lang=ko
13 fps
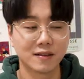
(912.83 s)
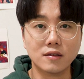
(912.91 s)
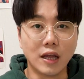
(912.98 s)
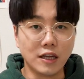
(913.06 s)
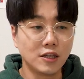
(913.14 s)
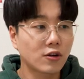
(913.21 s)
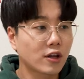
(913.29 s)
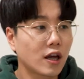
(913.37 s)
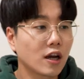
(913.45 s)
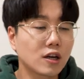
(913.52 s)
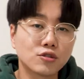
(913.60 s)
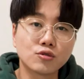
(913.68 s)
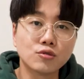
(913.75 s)
네, 이렇게
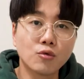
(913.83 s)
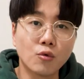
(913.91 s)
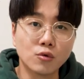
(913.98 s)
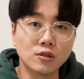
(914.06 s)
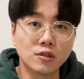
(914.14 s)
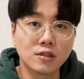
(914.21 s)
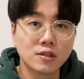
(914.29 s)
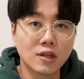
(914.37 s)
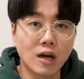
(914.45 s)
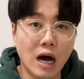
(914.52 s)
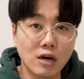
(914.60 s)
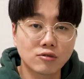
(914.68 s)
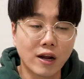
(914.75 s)
해가지고 오늘은
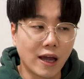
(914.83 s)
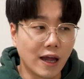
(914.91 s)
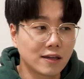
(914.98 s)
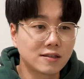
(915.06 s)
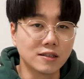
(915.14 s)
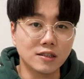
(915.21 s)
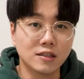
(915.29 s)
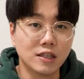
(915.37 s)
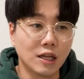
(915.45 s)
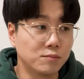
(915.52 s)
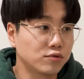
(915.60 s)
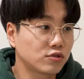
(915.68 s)
아우라 X 네,